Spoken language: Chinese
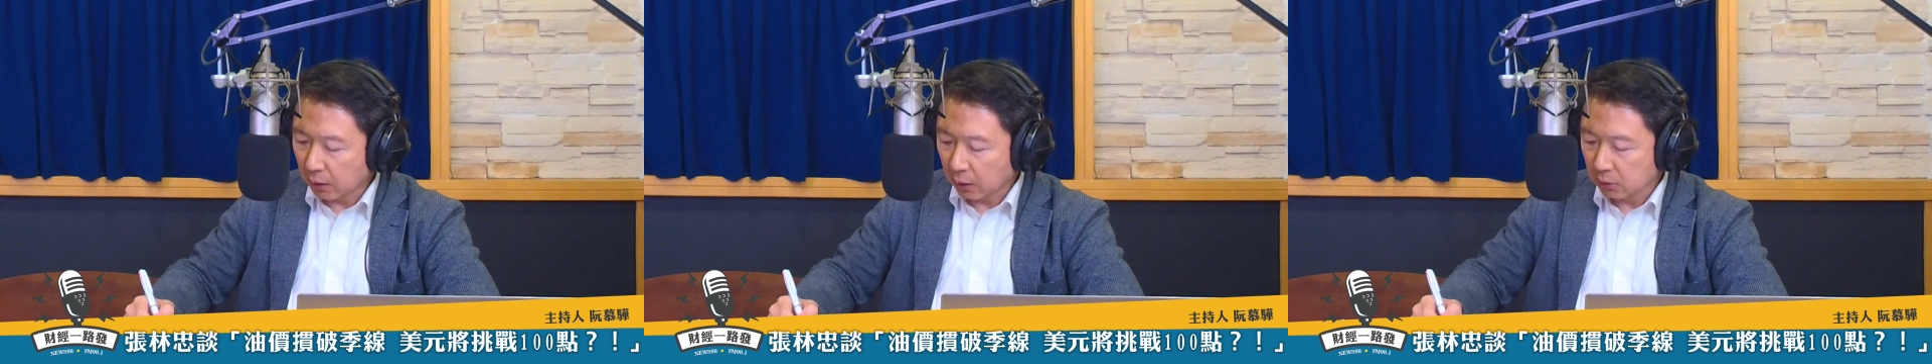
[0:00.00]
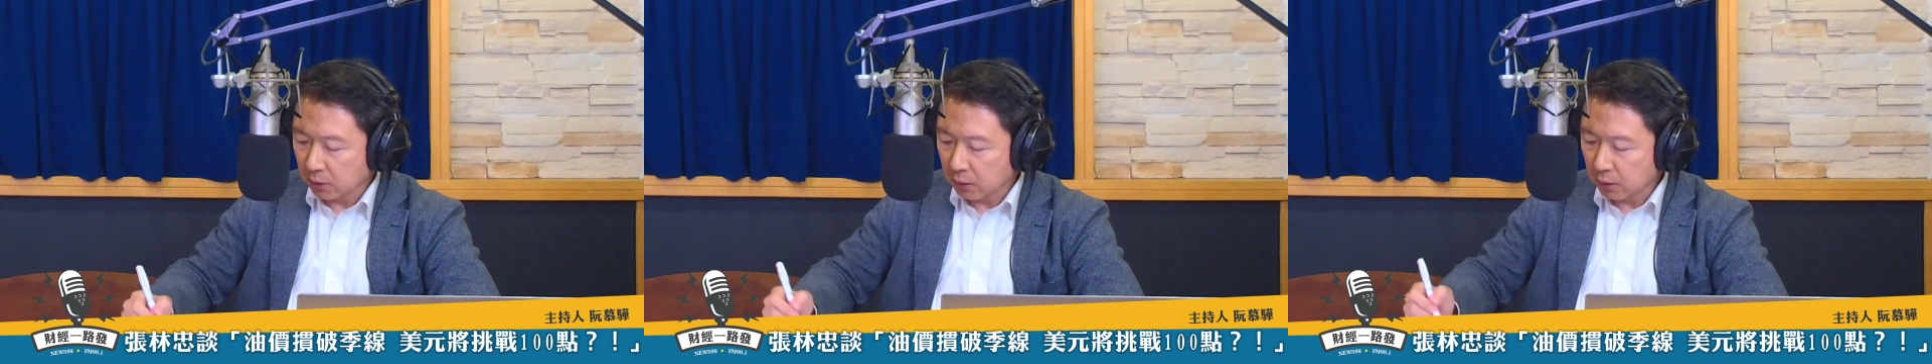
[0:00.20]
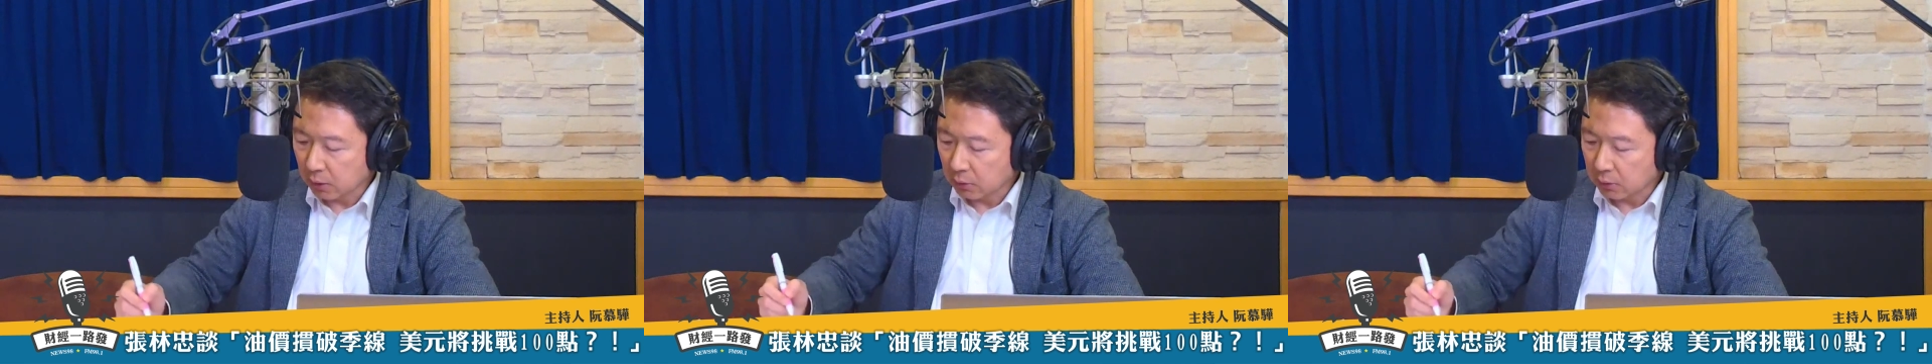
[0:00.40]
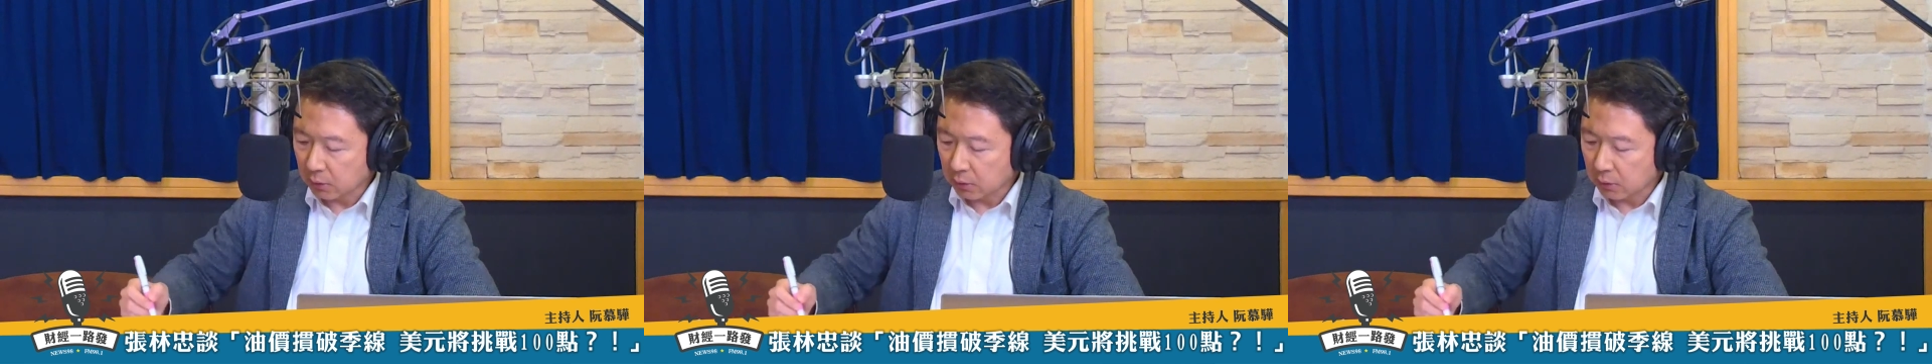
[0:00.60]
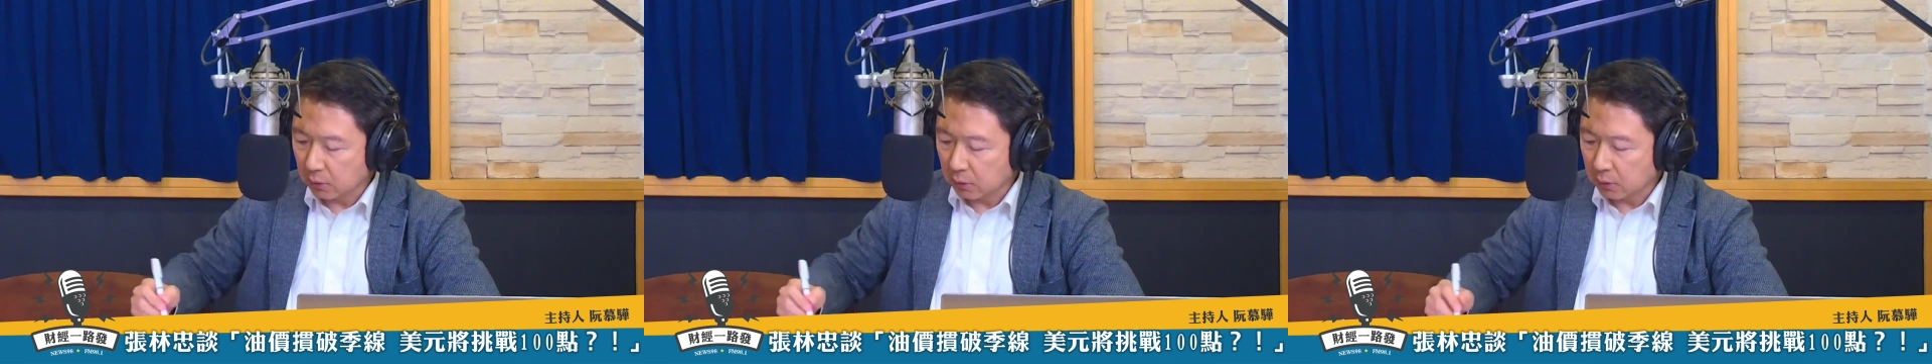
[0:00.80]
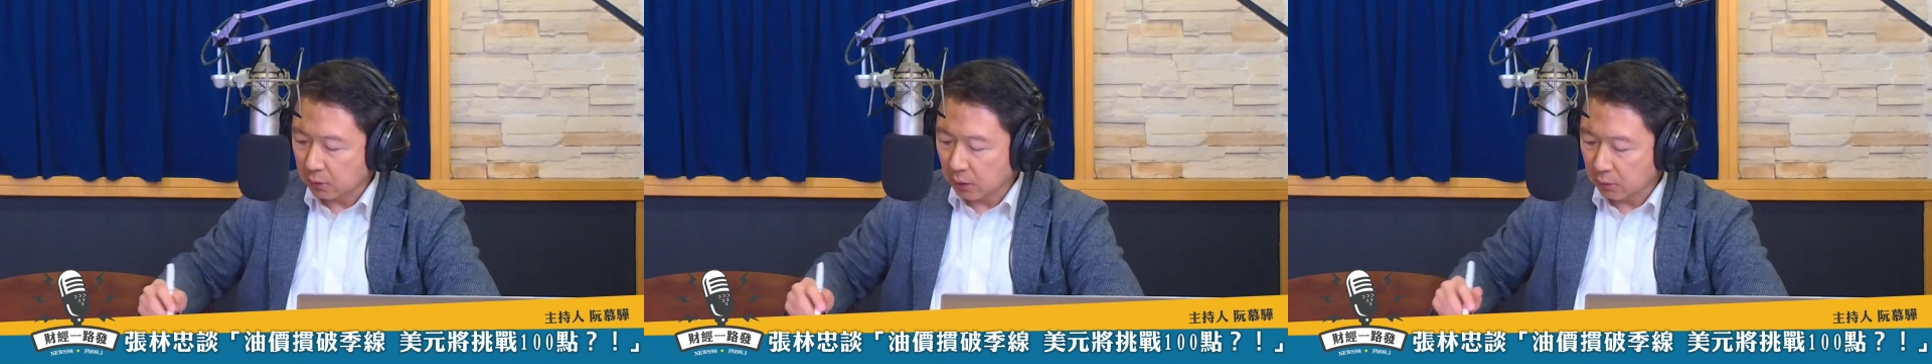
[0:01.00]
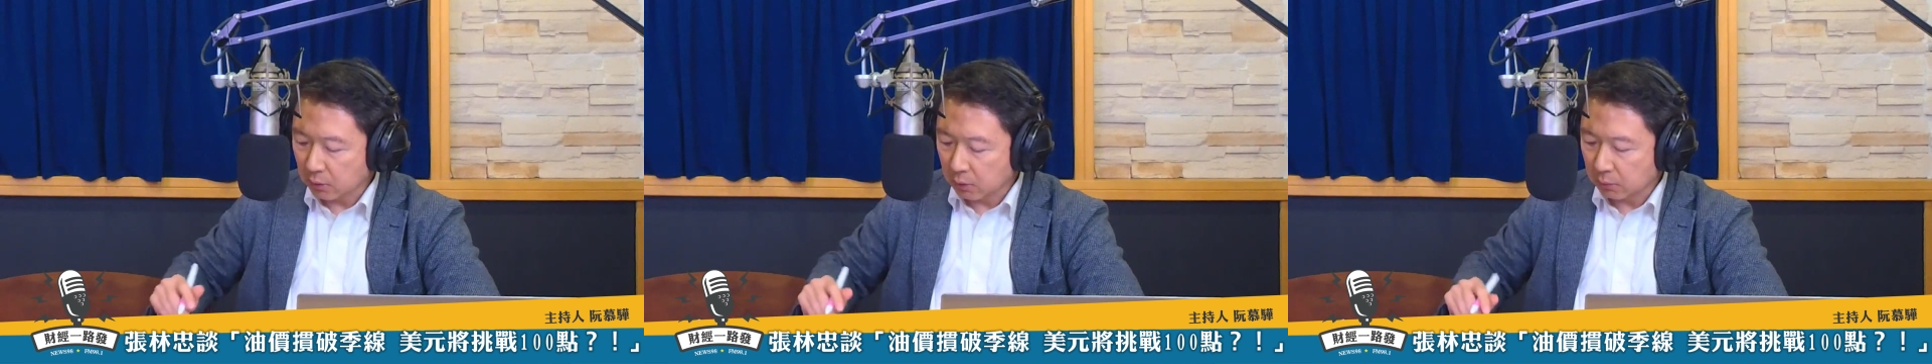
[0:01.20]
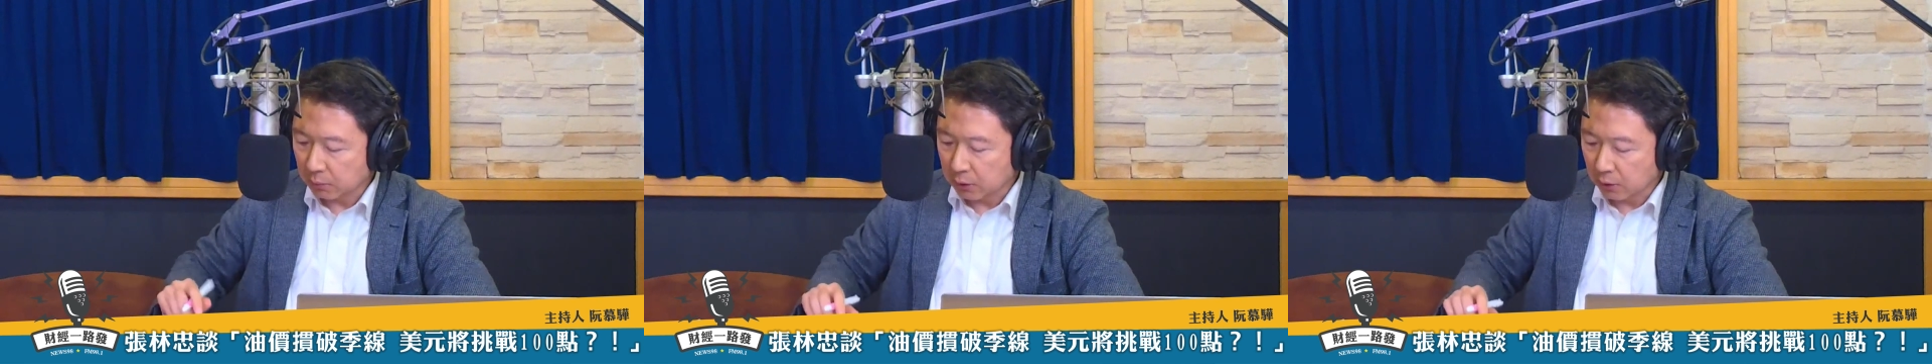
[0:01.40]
好、哦，这些都是上周比